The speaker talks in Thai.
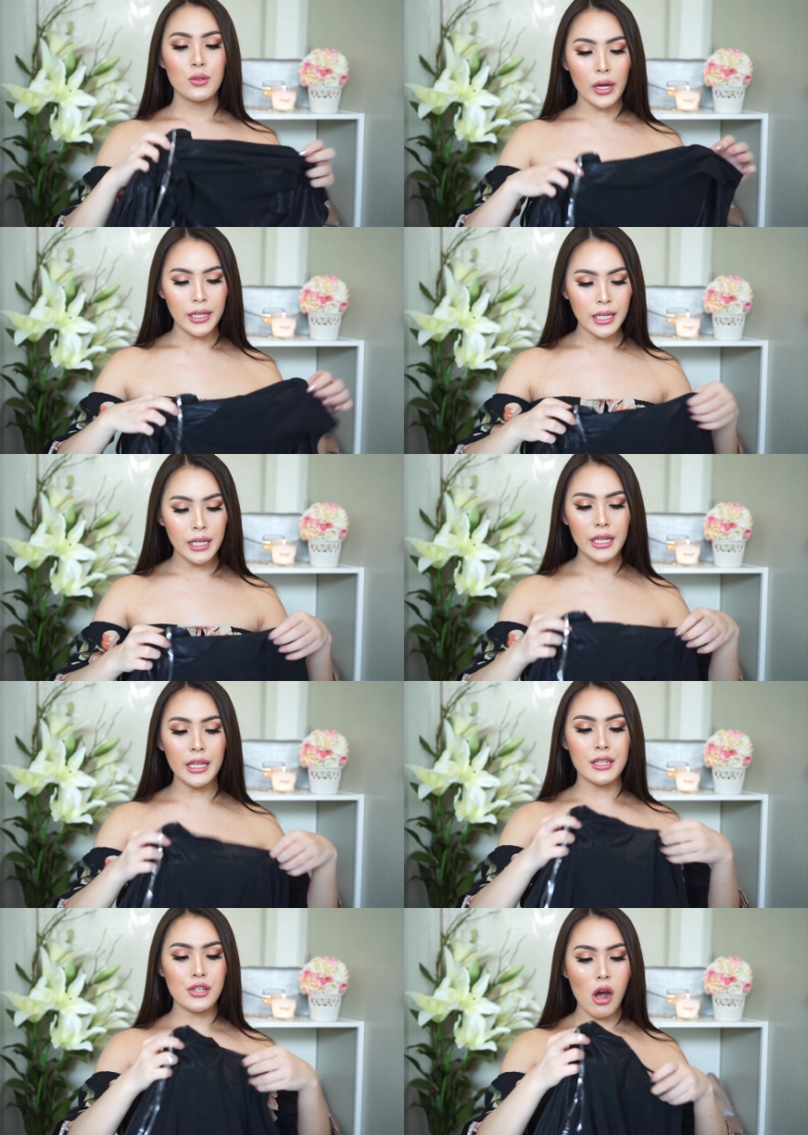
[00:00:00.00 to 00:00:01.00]
สวยดี
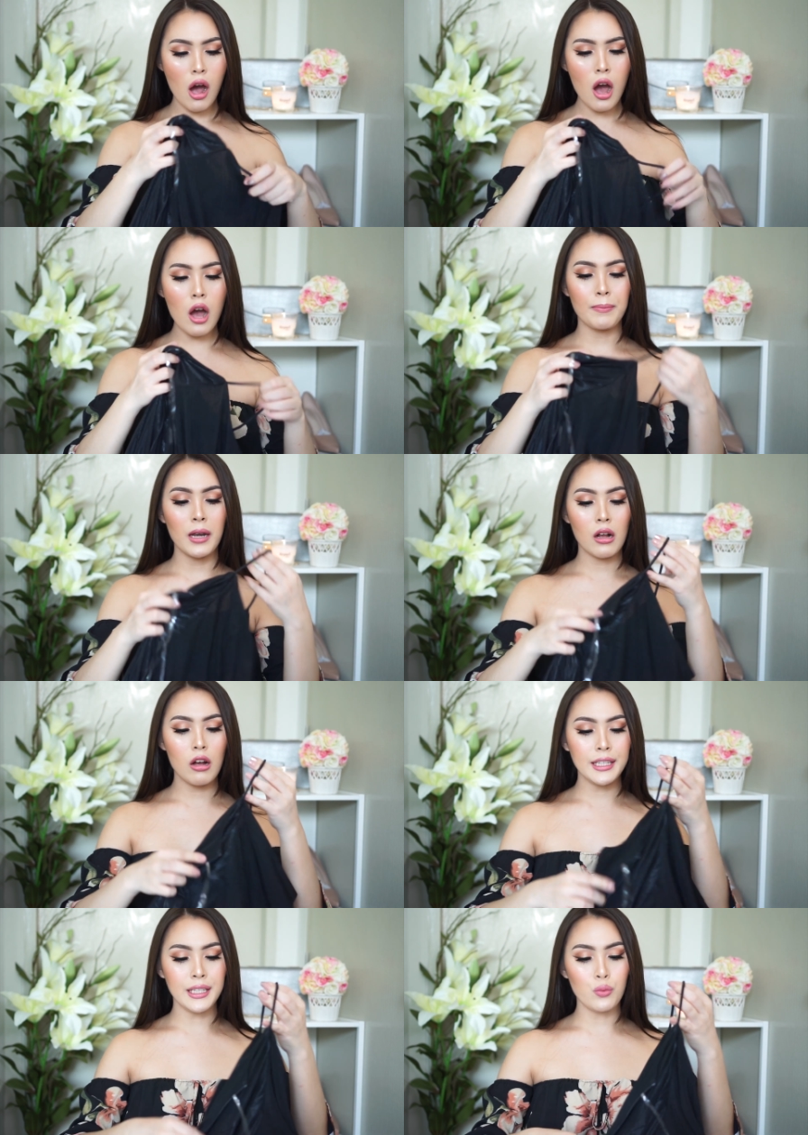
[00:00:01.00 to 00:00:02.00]
ชอบแล้วก็
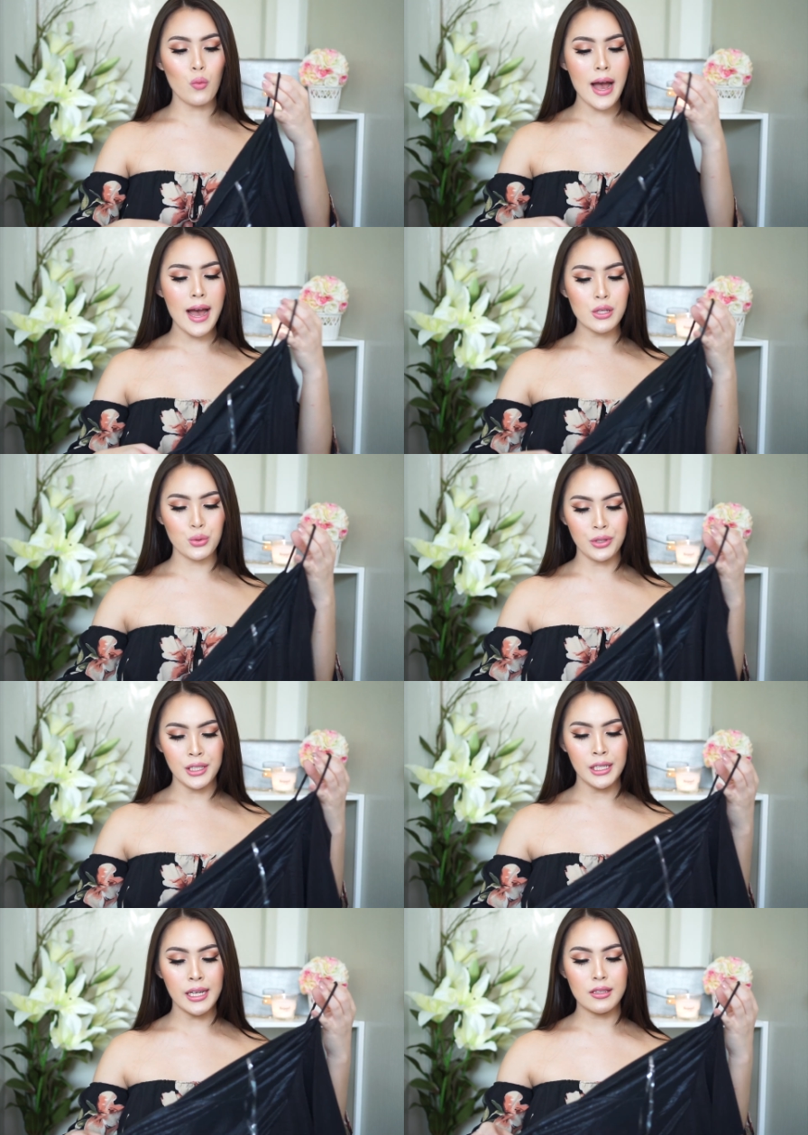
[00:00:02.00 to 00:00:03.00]
คิดว่าชุด
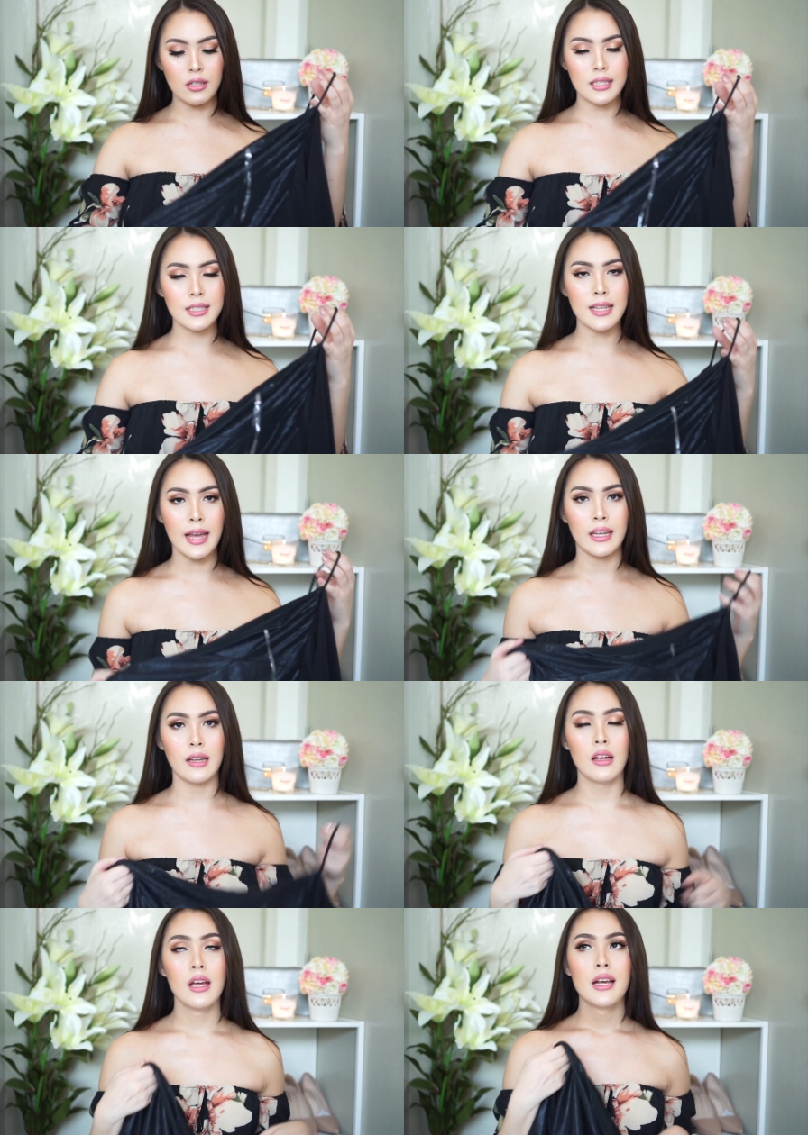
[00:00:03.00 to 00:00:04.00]
นี้เนี่ยจะใส่
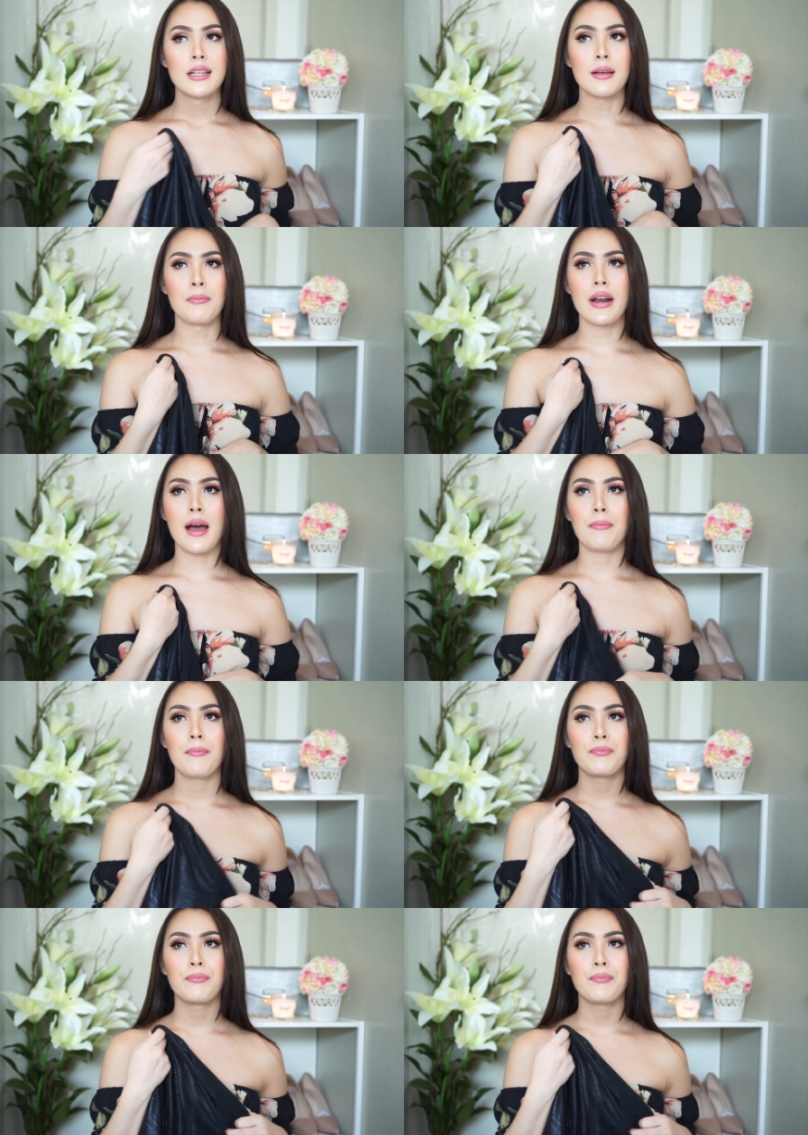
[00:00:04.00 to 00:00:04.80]
สำหรับ